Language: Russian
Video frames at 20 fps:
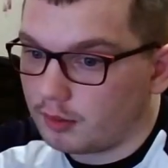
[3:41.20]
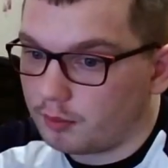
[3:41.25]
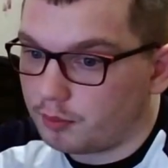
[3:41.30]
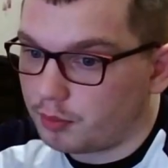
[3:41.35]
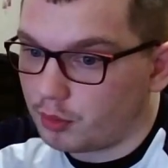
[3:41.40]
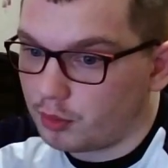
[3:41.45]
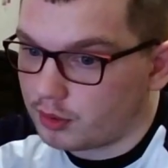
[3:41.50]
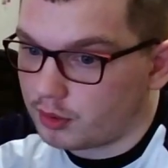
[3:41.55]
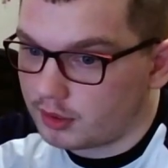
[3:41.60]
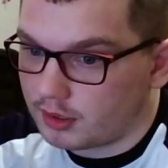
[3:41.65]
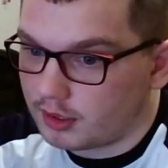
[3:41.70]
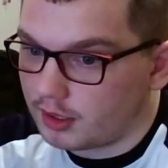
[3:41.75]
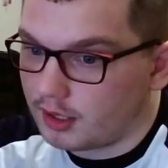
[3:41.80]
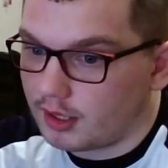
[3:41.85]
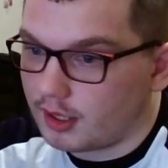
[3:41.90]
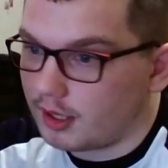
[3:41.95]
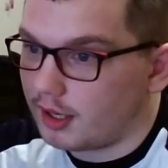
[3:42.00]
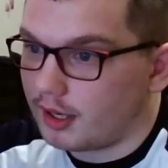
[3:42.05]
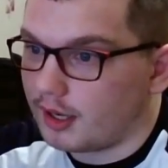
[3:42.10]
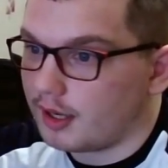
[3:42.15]

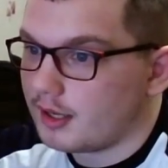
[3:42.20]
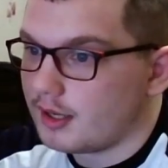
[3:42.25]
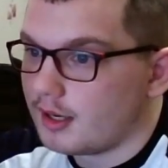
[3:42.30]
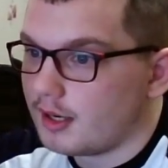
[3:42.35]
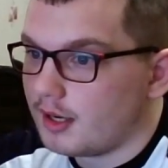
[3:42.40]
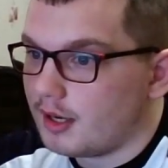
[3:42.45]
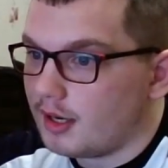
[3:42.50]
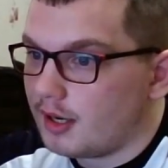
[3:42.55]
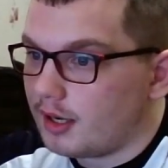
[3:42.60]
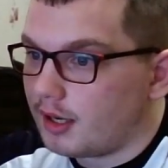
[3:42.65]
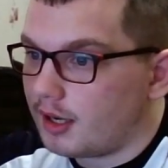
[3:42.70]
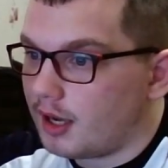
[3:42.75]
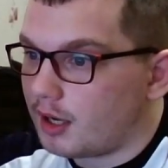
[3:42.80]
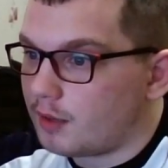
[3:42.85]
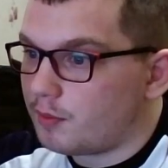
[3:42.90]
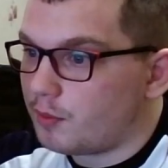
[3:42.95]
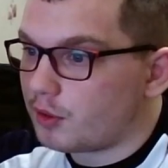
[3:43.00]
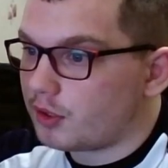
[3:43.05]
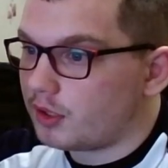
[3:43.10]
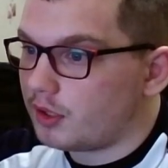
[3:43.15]
просто
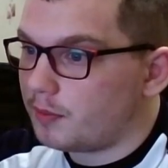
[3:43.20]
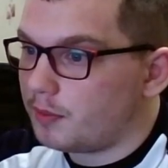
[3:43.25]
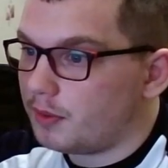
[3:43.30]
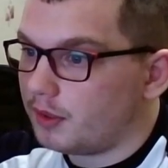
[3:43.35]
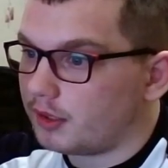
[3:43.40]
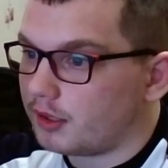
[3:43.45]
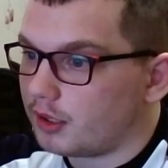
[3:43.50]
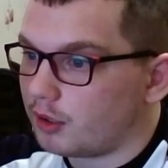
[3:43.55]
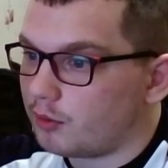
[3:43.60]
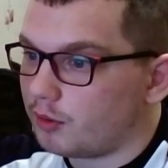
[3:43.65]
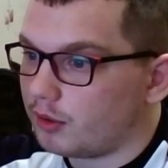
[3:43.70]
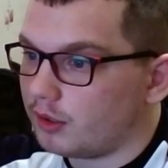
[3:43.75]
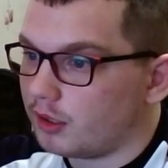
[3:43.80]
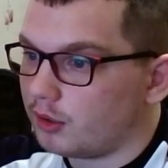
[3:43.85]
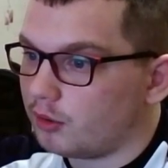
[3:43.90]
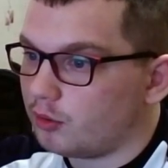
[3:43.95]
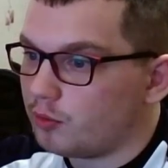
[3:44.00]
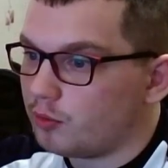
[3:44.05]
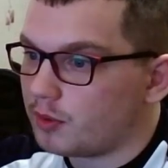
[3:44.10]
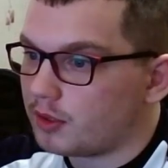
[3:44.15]
как можно было такое
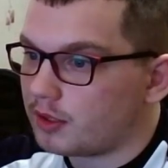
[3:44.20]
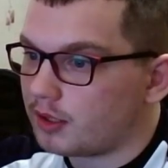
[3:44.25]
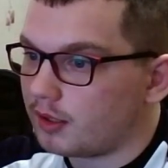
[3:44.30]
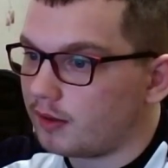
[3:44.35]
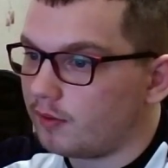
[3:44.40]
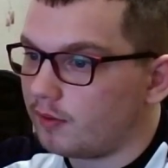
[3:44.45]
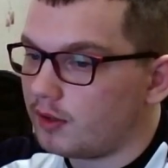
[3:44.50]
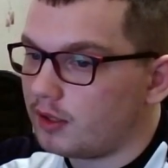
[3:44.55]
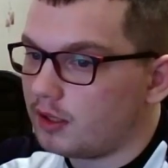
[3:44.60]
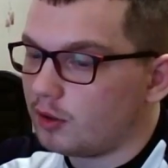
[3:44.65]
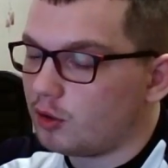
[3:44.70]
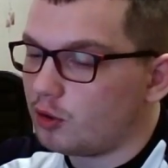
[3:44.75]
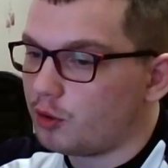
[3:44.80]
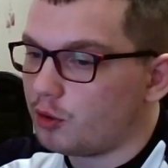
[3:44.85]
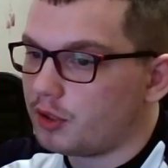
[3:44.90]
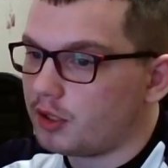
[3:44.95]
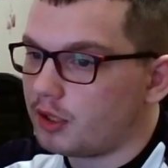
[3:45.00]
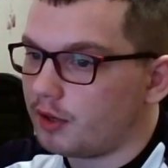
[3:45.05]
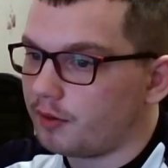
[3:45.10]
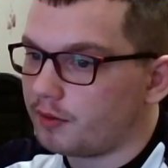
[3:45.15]
додуматься в виде
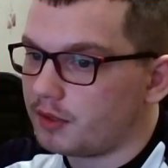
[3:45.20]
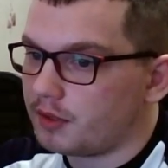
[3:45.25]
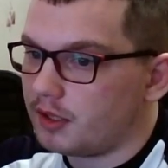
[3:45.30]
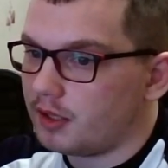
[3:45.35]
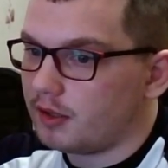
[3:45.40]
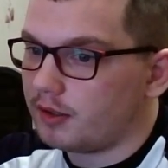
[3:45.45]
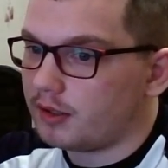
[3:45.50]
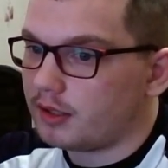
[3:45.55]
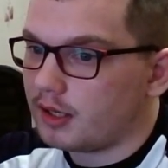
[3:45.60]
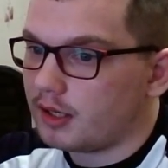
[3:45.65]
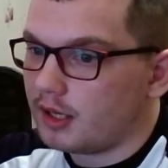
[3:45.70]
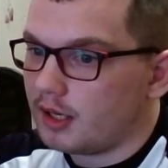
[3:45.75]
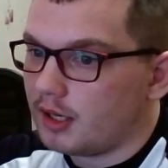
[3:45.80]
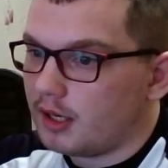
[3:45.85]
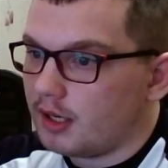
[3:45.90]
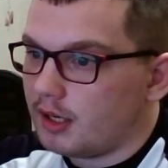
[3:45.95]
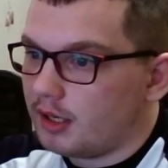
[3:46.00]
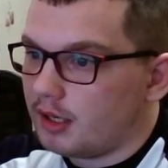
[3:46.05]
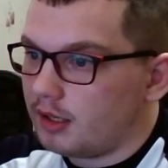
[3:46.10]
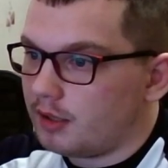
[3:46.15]
джойстиков сделать
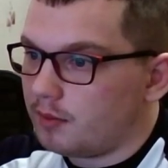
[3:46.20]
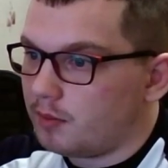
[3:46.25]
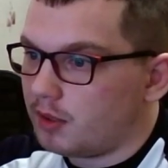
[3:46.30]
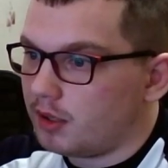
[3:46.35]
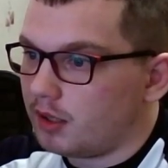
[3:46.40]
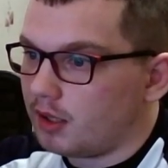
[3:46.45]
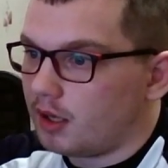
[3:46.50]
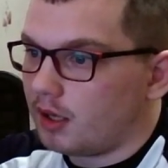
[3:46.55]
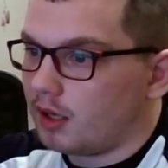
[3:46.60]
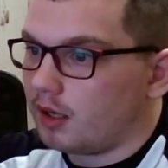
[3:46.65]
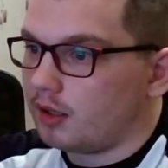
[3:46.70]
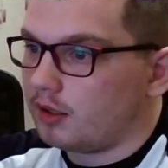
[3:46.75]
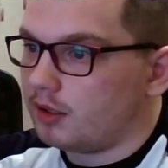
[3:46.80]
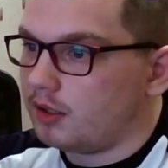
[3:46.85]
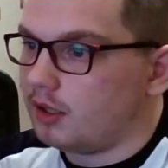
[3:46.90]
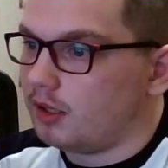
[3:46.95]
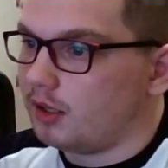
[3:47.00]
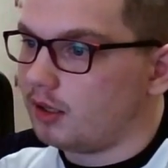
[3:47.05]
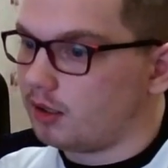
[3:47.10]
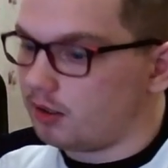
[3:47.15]
именно
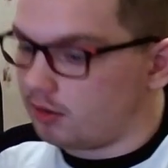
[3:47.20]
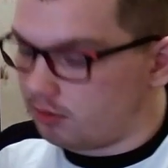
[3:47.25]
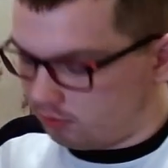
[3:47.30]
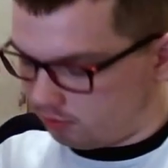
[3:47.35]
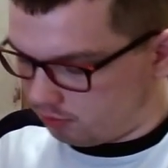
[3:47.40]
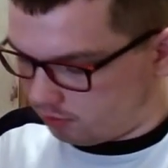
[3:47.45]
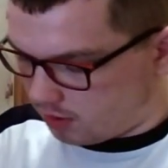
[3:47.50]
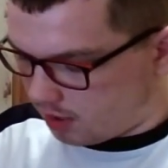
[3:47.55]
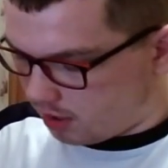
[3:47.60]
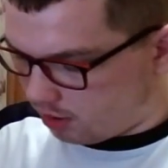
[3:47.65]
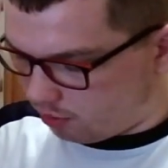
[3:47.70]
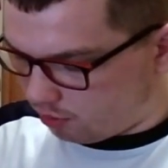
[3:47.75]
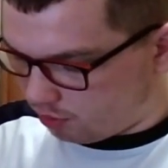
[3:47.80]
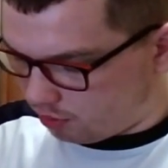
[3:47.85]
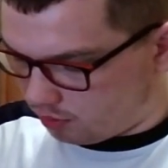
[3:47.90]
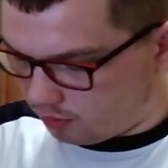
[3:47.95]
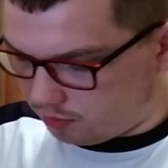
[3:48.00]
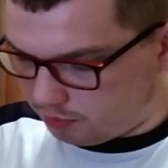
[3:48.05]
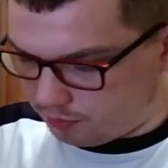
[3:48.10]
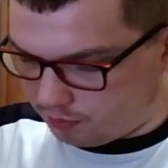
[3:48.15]
где, да, то
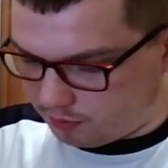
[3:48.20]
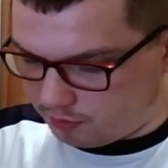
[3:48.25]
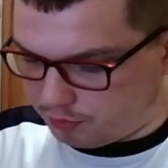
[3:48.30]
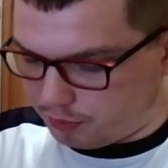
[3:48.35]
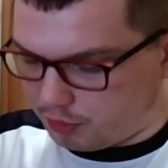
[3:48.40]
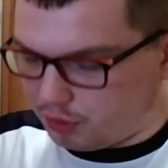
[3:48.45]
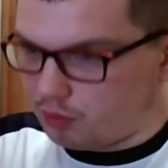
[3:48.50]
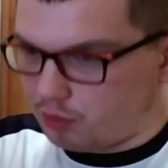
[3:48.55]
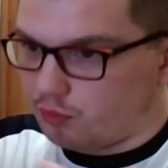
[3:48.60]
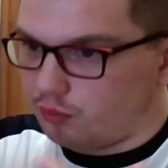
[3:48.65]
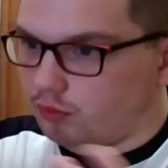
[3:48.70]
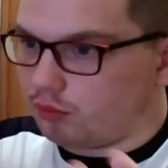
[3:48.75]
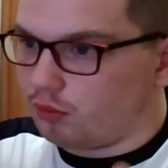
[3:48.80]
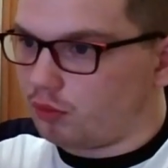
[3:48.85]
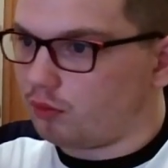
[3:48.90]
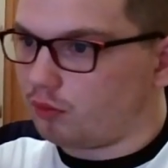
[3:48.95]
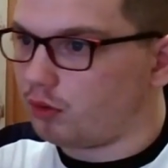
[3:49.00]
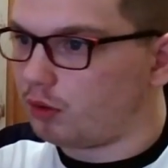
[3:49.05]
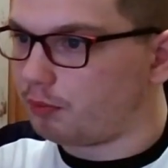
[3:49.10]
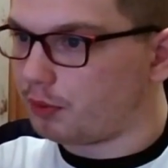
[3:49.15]
есть почему, ну,
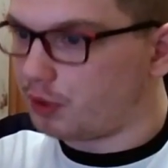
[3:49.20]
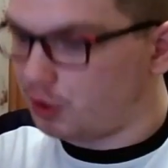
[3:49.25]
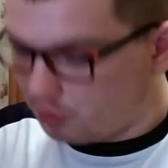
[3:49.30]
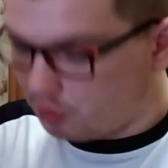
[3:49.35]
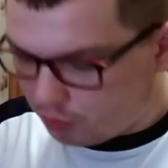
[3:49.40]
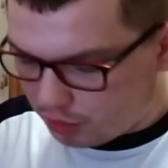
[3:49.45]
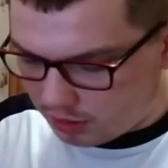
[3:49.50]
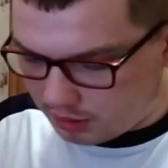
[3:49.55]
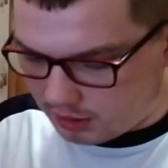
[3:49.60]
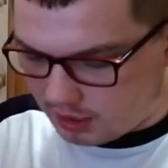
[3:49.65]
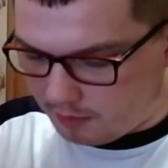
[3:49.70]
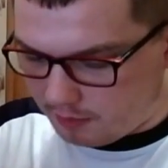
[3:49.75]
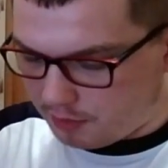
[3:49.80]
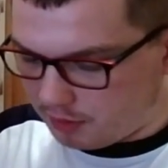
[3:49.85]
вот почему нельзя было,